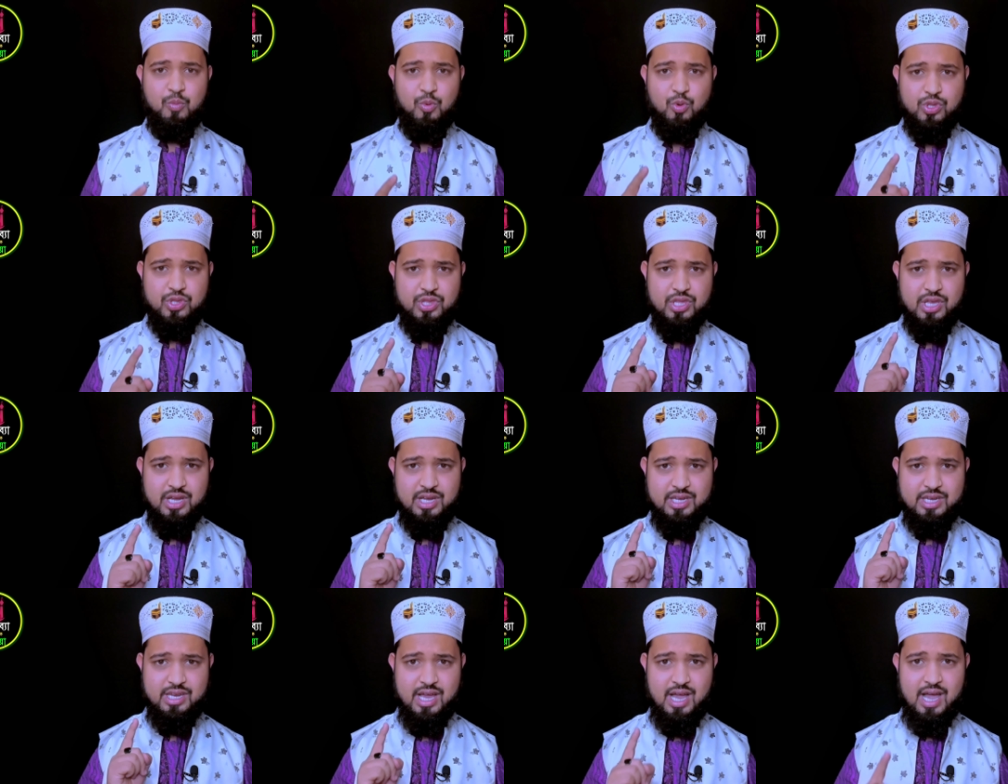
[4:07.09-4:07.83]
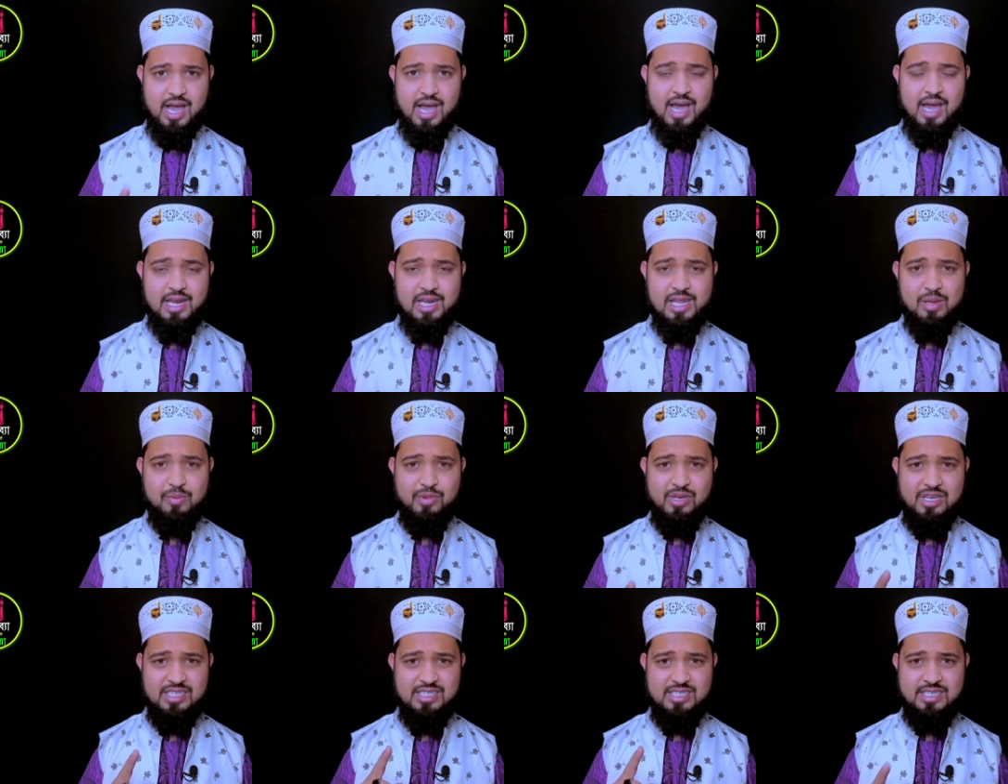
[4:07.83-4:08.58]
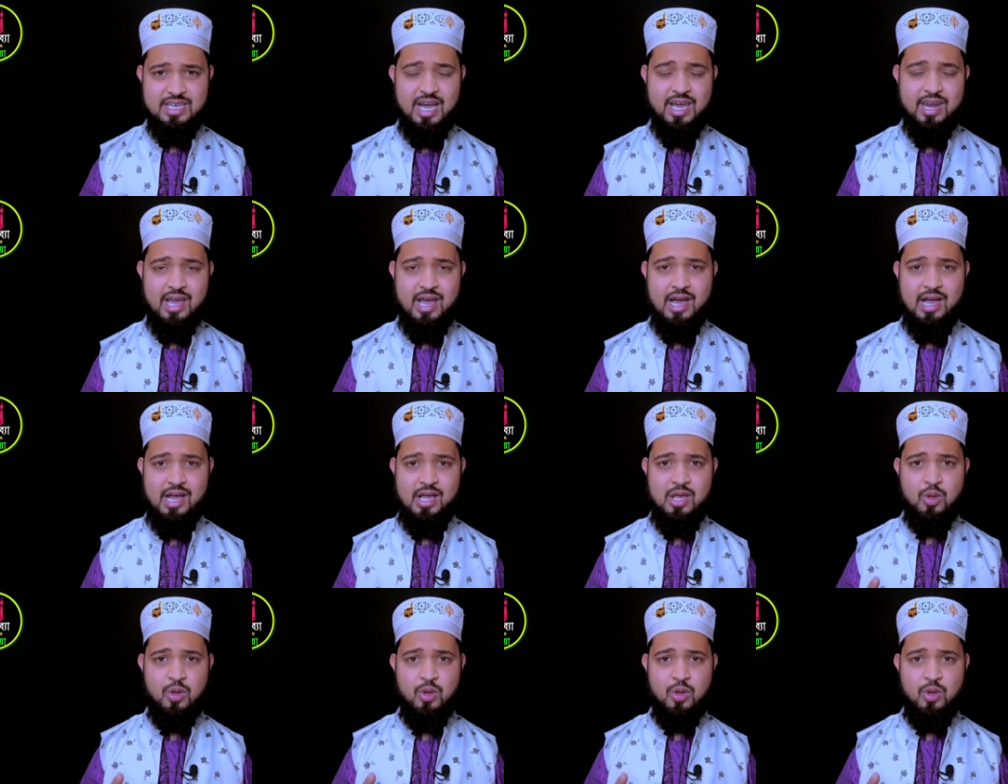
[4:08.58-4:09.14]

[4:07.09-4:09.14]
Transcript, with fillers: প্রত্যেকটি আলিমি যারা